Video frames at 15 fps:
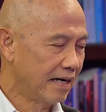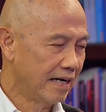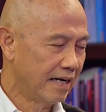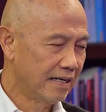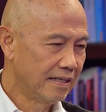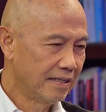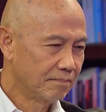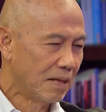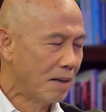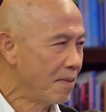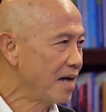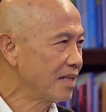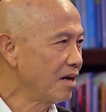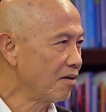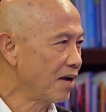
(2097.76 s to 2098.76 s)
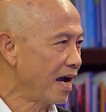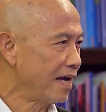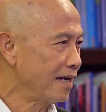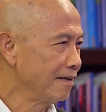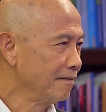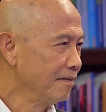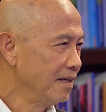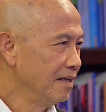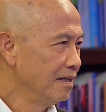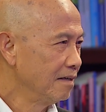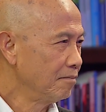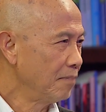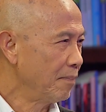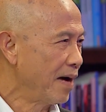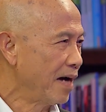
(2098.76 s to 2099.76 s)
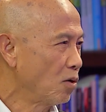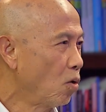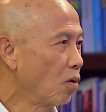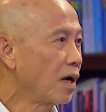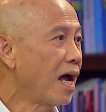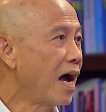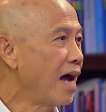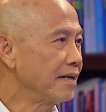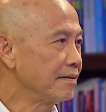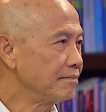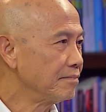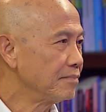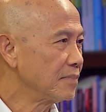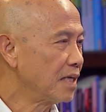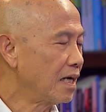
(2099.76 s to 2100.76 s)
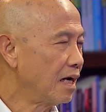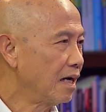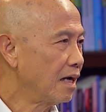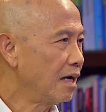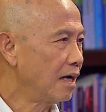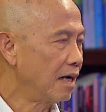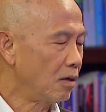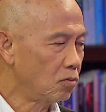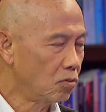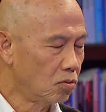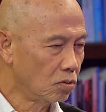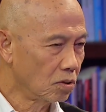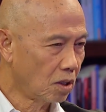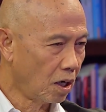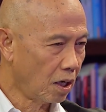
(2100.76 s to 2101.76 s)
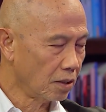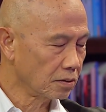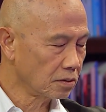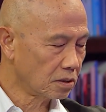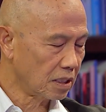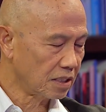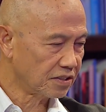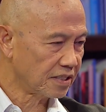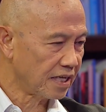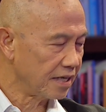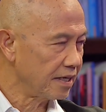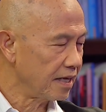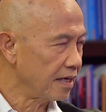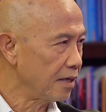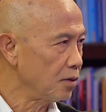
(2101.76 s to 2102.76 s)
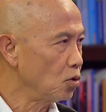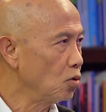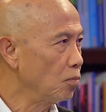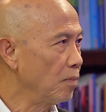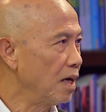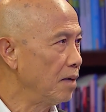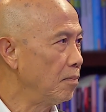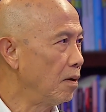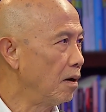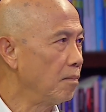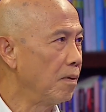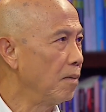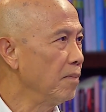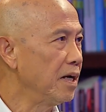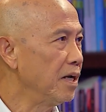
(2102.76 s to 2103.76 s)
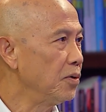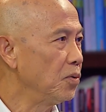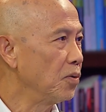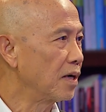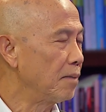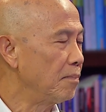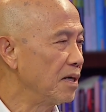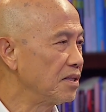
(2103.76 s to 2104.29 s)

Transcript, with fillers: คุณเป็นทำให้ประมาณเท่าไหร่ประมาณ6 ล้านนะแล้วคุณก่อนเจสเซนเนี่ยได้ดูไหมบอกผมไม่ได้ดูครั